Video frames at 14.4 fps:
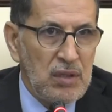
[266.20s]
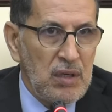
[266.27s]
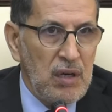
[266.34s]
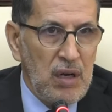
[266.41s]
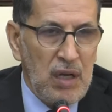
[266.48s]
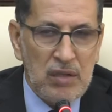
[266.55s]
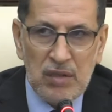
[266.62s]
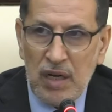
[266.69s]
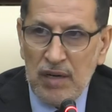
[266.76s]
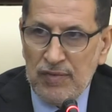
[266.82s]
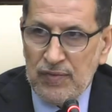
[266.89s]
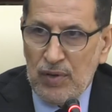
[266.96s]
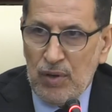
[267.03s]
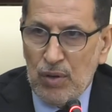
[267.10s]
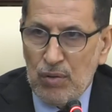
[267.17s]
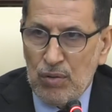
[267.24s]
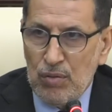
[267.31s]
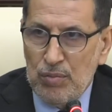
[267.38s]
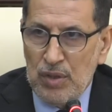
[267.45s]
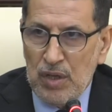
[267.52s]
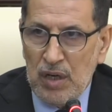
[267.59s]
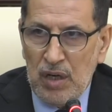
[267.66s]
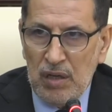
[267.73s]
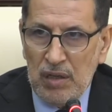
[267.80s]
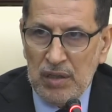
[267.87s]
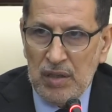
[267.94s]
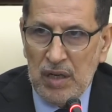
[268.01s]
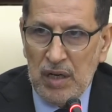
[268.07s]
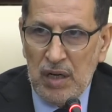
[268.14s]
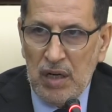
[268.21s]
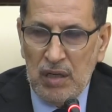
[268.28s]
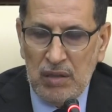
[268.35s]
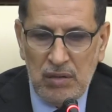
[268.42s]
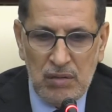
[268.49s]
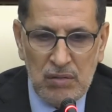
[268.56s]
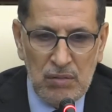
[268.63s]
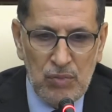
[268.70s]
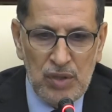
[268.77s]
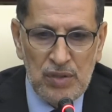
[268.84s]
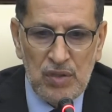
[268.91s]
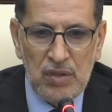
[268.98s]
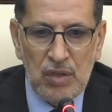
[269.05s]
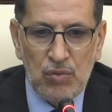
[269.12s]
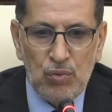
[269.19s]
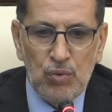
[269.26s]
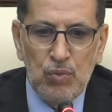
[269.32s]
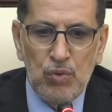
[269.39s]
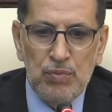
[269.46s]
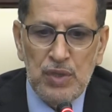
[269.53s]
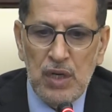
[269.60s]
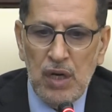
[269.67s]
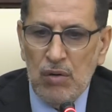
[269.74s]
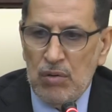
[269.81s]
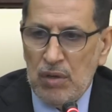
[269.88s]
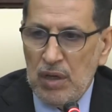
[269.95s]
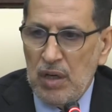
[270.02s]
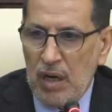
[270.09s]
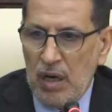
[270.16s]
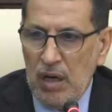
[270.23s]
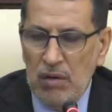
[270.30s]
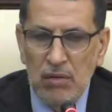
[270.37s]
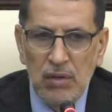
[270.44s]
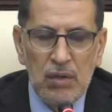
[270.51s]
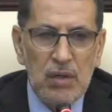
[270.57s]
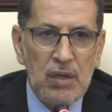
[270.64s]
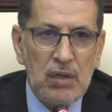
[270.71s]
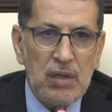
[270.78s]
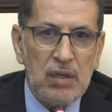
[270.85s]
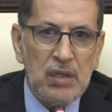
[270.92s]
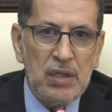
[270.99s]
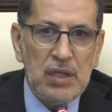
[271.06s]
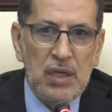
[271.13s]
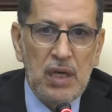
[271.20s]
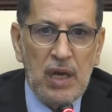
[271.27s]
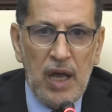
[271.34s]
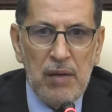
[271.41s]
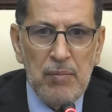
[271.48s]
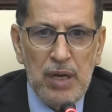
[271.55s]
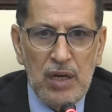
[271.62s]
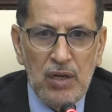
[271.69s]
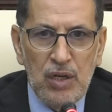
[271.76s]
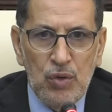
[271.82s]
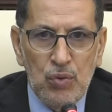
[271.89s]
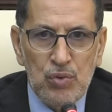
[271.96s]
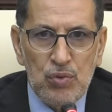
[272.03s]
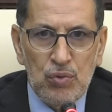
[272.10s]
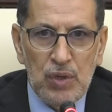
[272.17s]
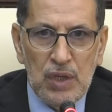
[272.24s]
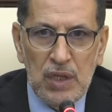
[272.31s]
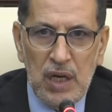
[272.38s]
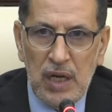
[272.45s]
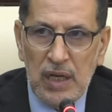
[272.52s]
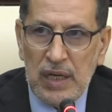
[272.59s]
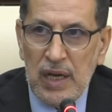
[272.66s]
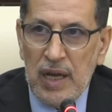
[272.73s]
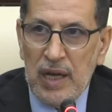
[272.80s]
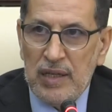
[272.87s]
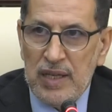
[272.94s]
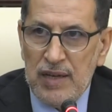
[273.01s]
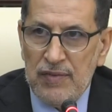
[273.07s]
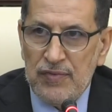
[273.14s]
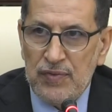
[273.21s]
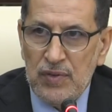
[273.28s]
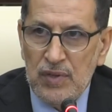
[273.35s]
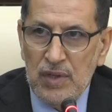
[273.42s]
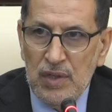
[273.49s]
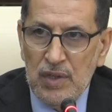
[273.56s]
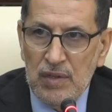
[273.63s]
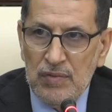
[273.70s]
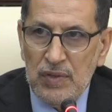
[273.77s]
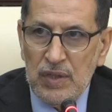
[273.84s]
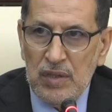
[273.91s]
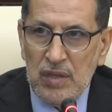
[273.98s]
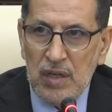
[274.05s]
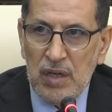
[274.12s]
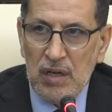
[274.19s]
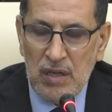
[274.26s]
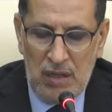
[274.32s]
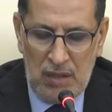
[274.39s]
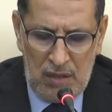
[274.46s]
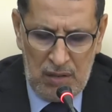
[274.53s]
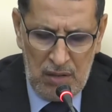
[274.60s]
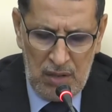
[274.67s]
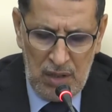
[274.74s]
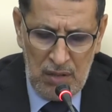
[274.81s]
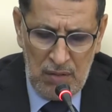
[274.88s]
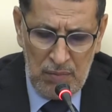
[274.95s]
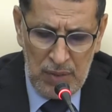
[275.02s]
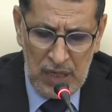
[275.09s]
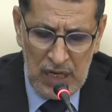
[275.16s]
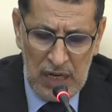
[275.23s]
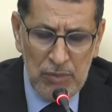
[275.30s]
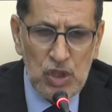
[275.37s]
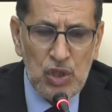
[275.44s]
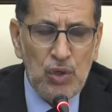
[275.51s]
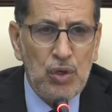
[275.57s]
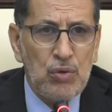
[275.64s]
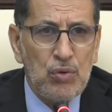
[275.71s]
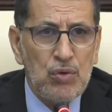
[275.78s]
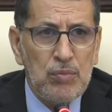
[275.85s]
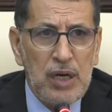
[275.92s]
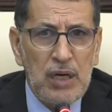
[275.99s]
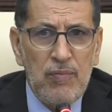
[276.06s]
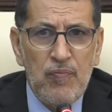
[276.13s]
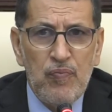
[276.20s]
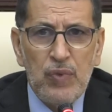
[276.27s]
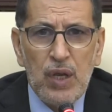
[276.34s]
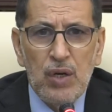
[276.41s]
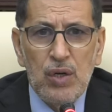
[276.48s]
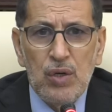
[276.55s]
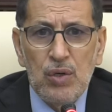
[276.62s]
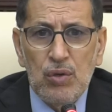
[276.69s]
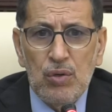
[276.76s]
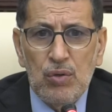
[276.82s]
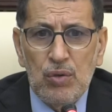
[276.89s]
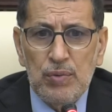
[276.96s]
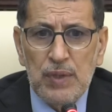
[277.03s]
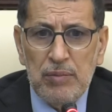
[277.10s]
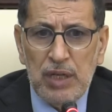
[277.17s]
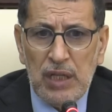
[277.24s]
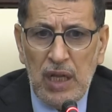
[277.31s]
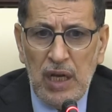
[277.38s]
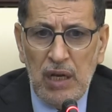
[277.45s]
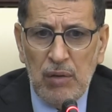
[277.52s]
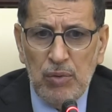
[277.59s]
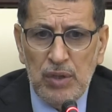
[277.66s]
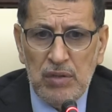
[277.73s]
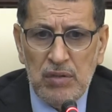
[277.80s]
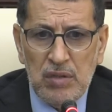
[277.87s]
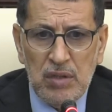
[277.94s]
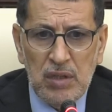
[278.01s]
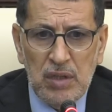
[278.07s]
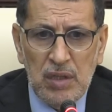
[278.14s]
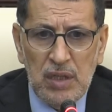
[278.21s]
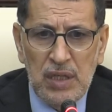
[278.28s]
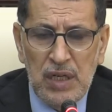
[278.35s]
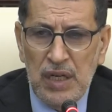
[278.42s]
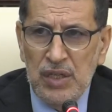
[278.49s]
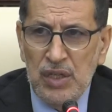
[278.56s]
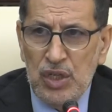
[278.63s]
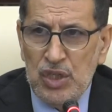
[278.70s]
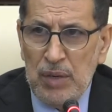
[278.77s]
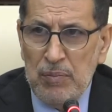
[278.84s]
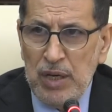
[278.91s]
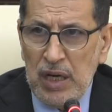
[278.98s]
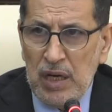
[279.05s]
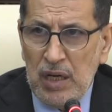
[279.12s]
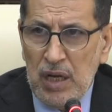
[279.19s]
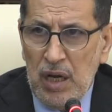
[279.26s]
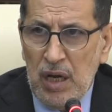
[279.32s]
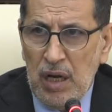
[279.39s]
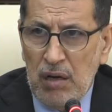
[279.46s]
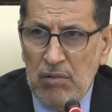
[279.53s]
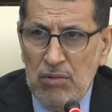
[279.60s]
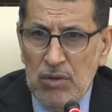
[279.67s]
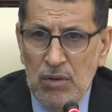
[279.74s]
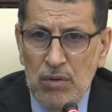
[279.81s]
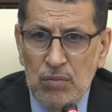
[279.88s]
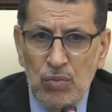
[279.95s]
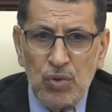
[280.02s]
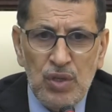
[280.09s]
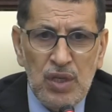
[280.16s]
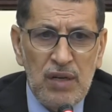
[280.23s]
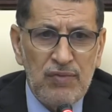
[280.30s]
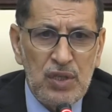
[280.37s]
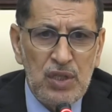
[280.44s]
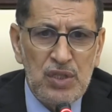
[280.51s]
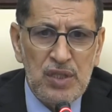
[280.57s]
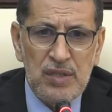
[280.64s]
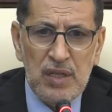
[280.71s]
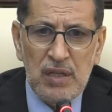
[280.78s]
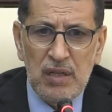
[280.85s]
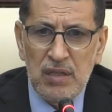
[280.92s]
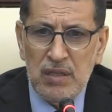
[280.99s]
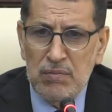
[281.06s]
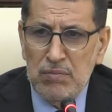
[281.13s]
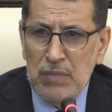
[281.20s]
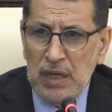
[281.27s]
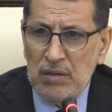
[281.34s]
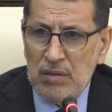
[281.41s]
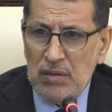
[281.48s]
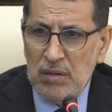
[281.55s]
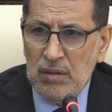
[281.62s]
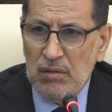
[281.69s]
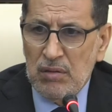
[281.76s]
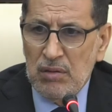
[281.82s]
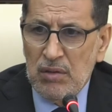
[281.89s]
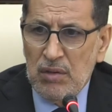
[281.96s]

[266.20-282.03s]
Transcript: الأطراف الحكومية الإدارات المؤسسات العمومية وغيرها للعمل للوصول إليها كأهداف في إطار برنامج الحكومة وبطبيعة الحال بغيت نهني الجميع على مختلف الإنجازات اللي تمات آه،